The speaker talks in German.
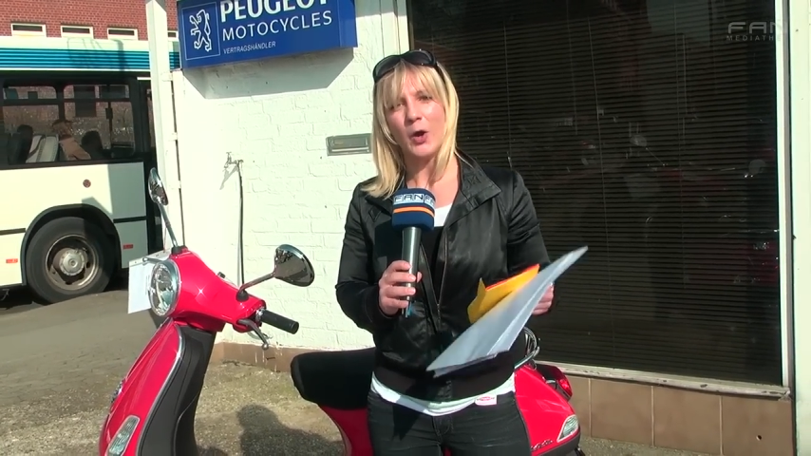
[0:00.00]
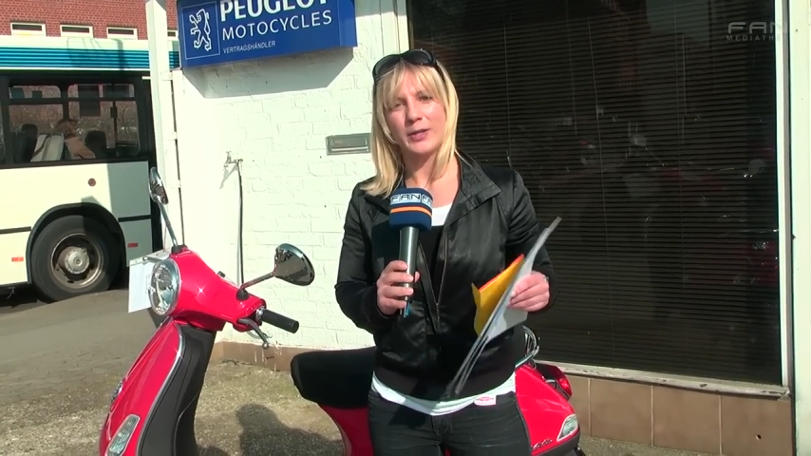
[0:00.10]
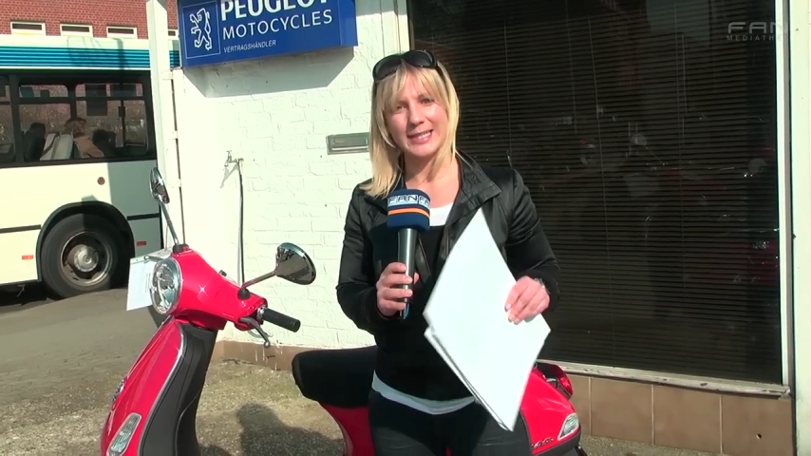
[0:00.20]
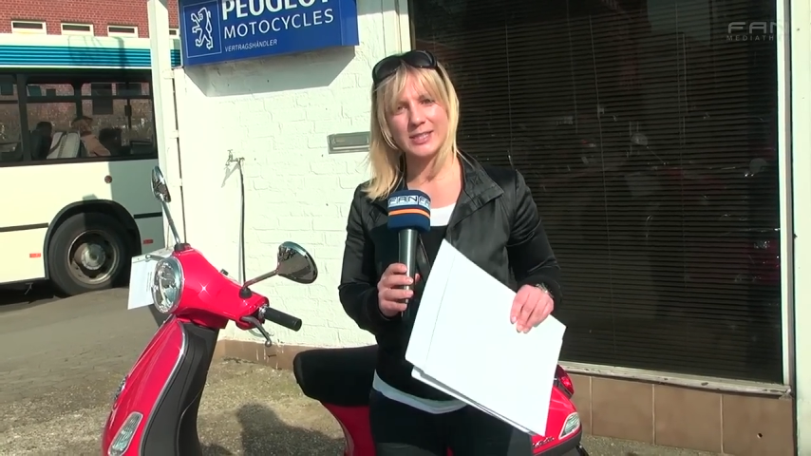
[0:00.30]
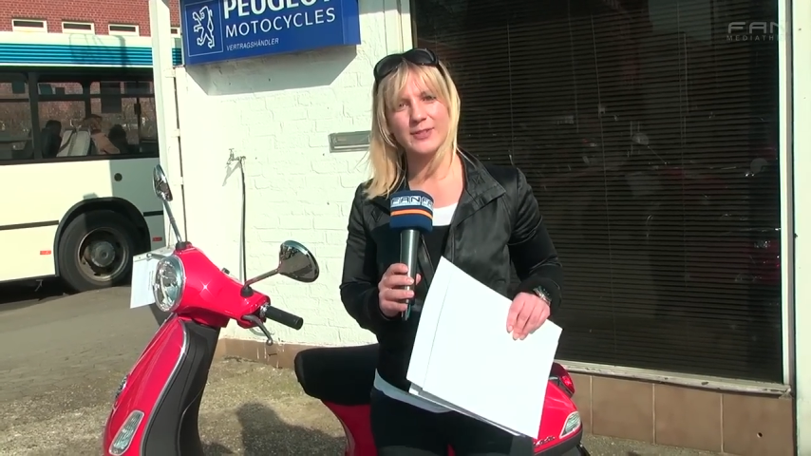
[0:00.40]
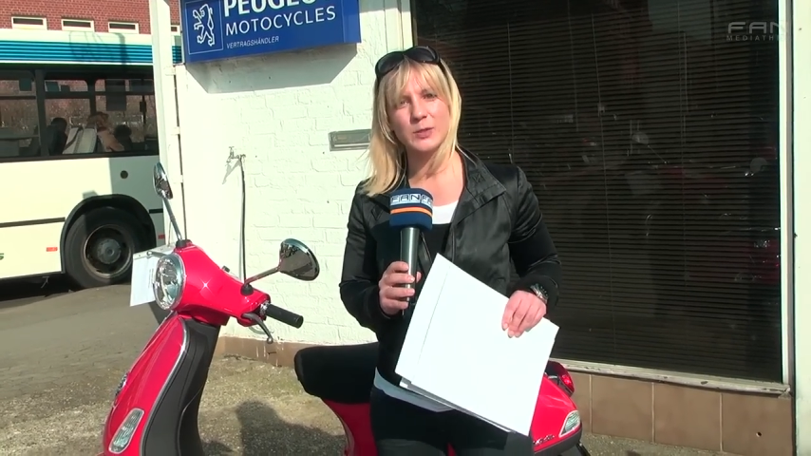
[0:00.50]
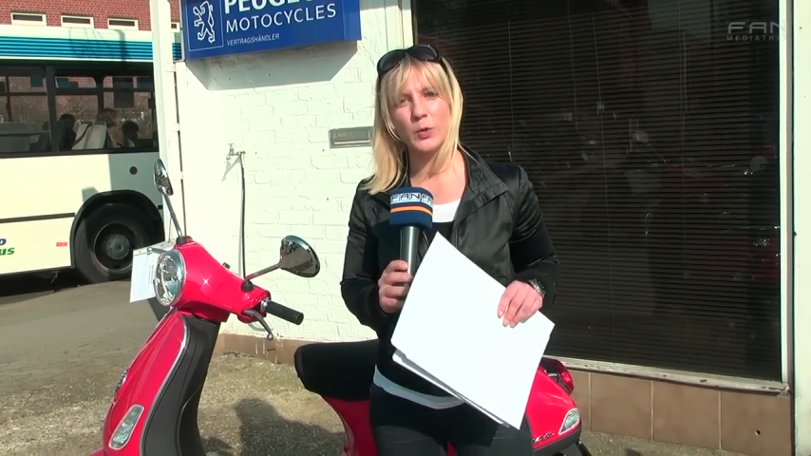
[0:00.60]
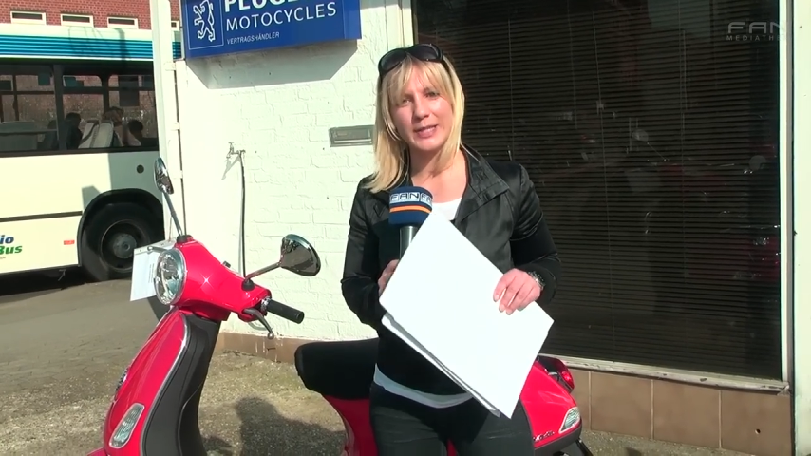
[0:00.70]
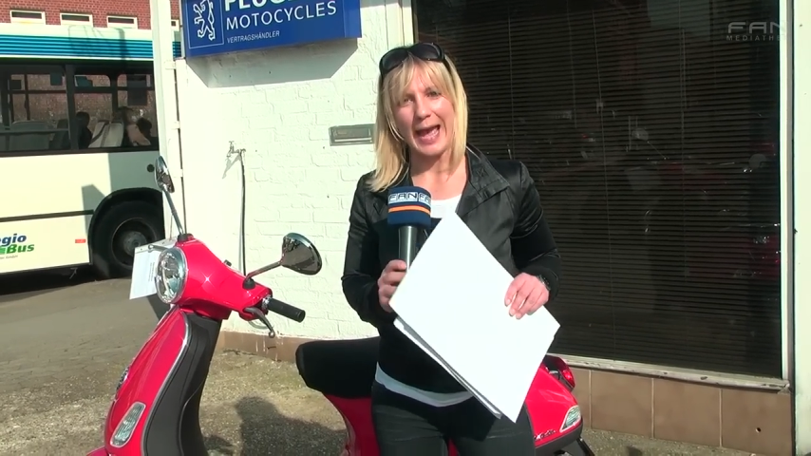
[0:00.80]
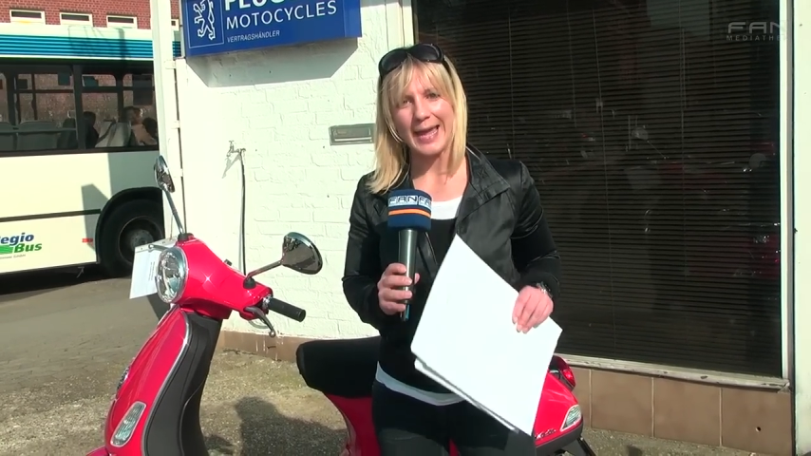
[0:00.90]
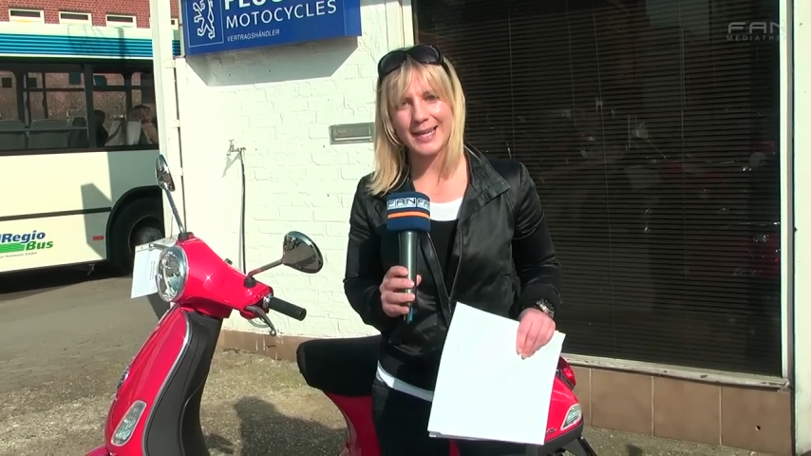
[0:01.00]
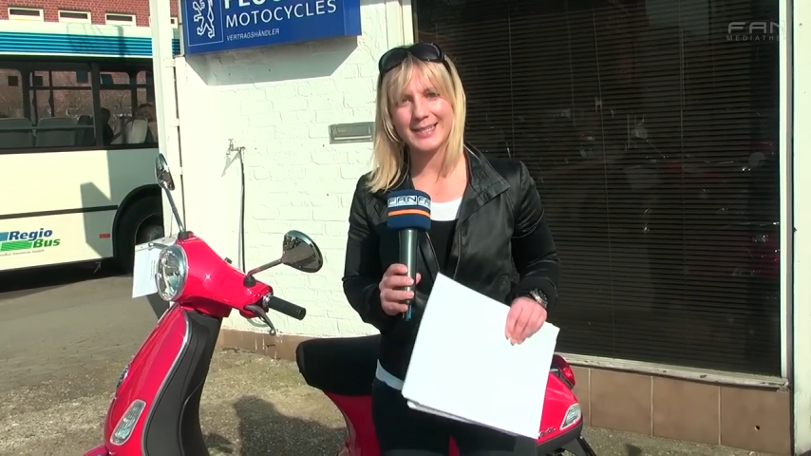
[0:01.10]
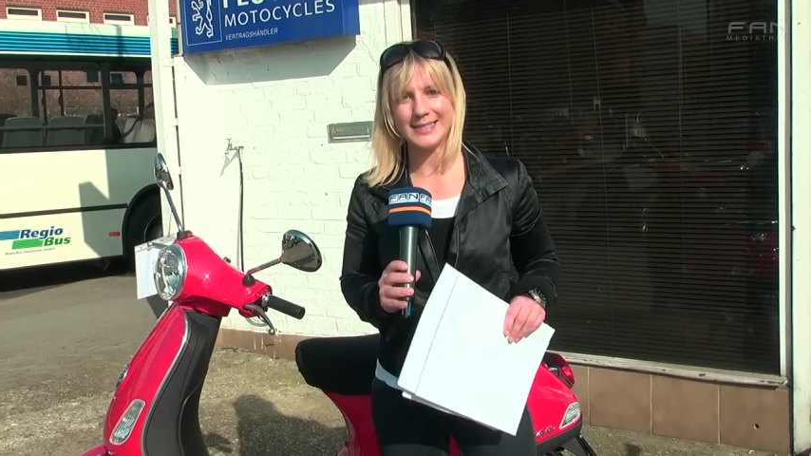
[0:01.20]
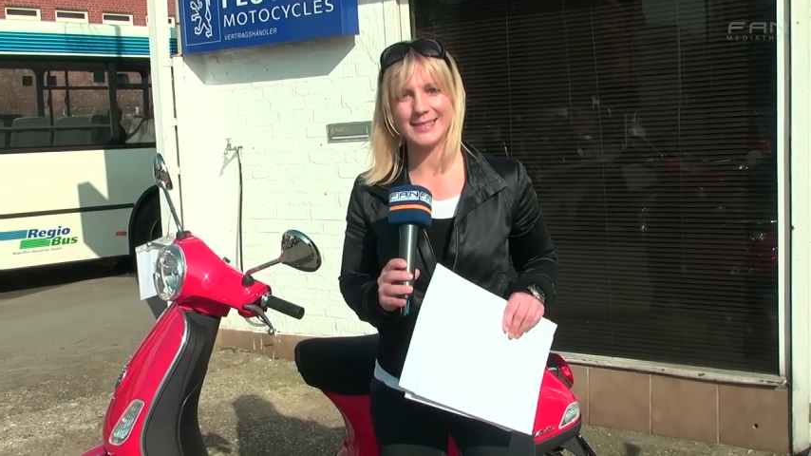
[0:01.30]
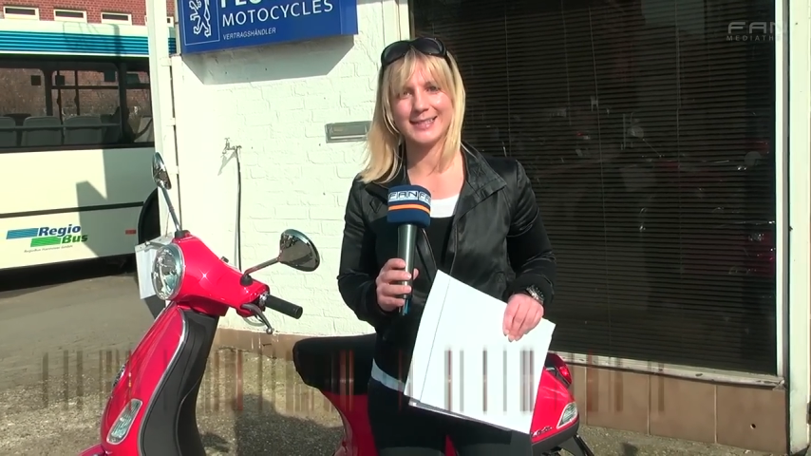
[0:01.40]
Und jetzt versuche ich eine
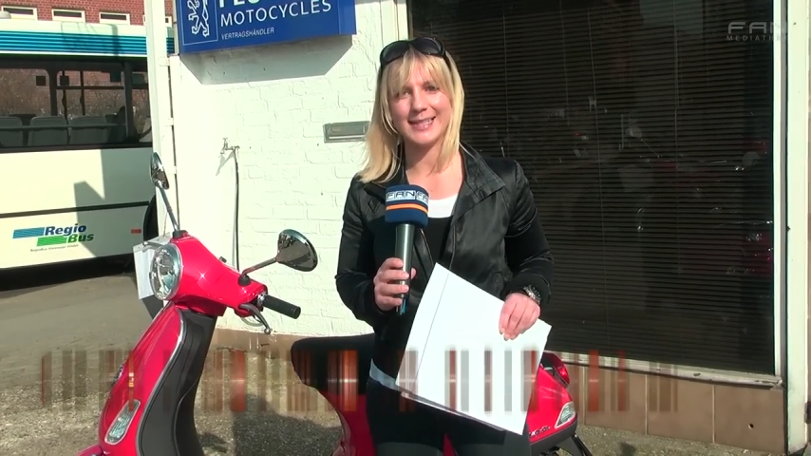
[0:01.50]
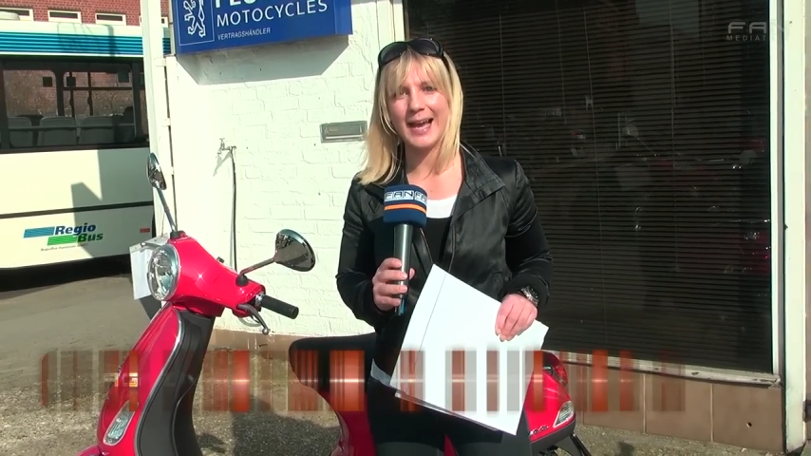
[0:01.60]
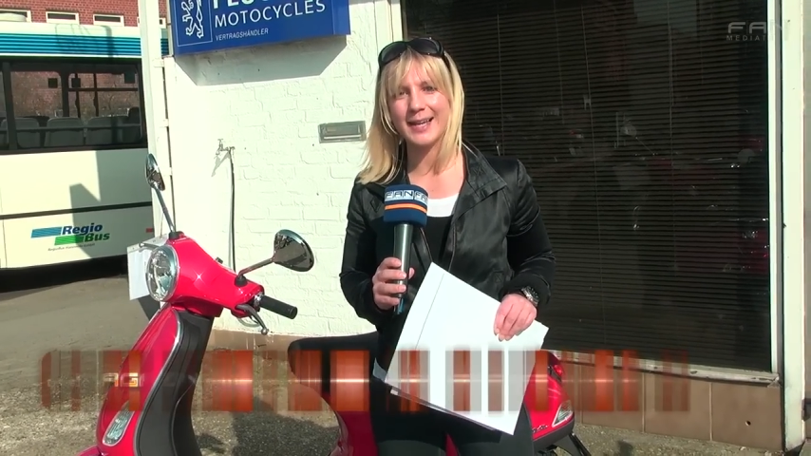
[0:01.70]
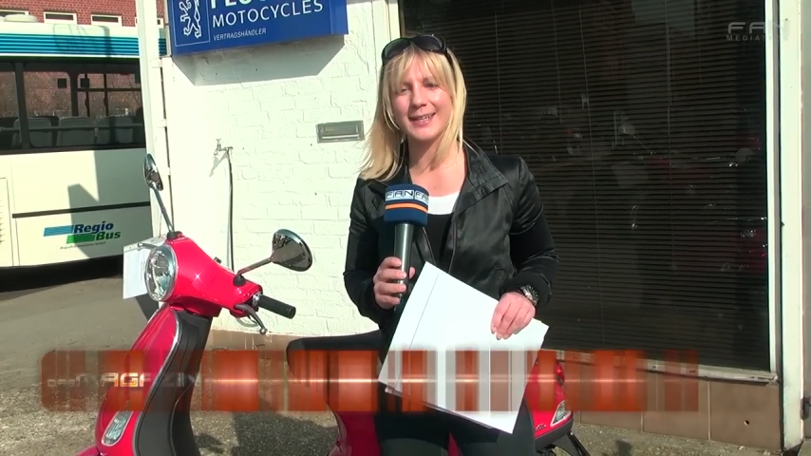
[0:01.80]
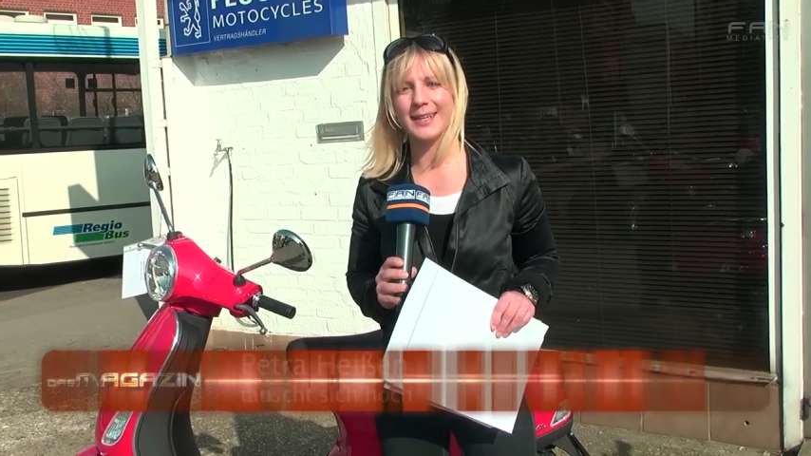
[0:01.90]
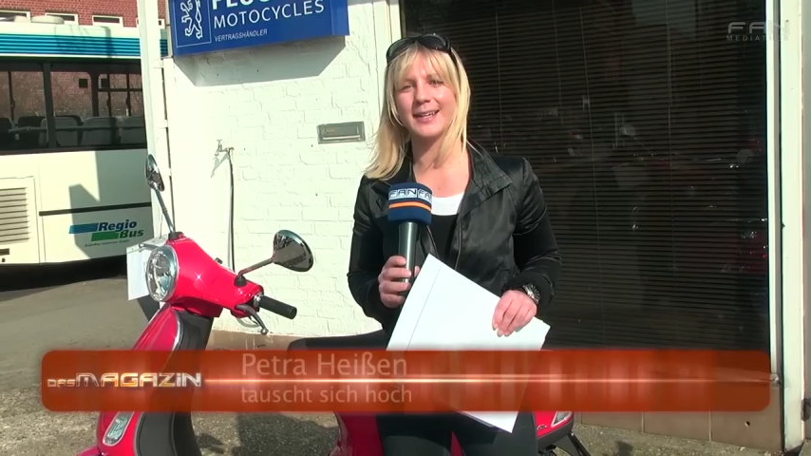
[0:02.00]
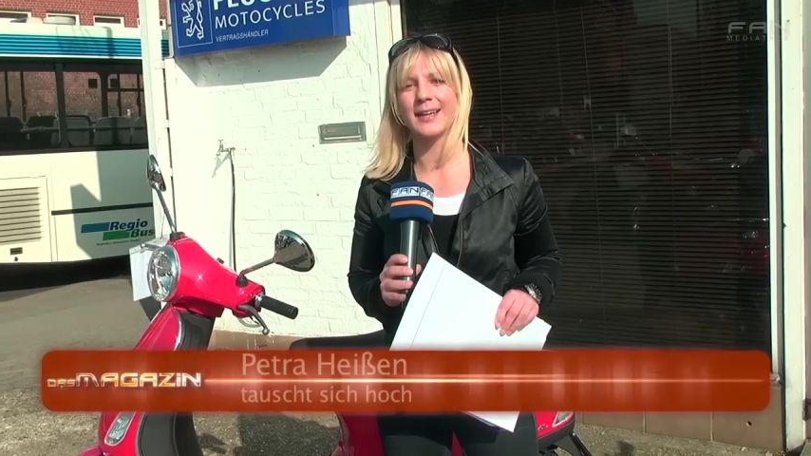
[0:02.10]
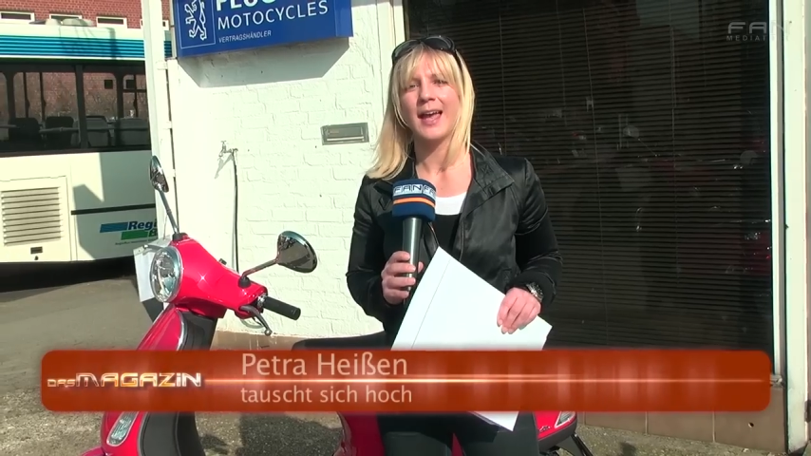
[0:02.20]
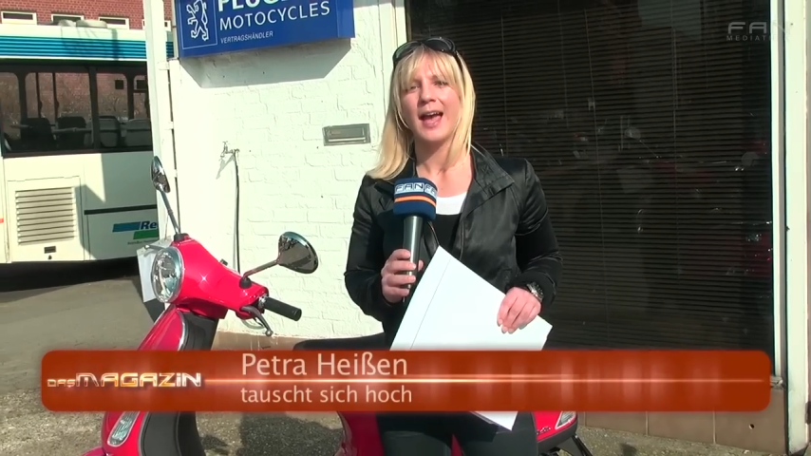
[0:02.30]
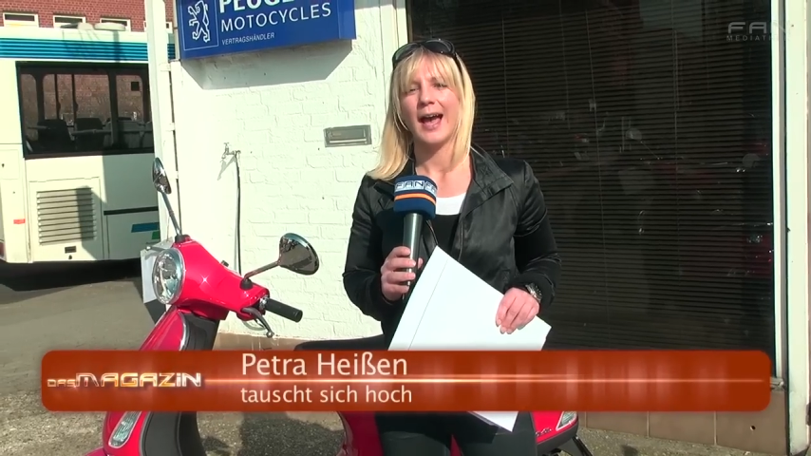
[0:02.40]
dieser Sachen gegen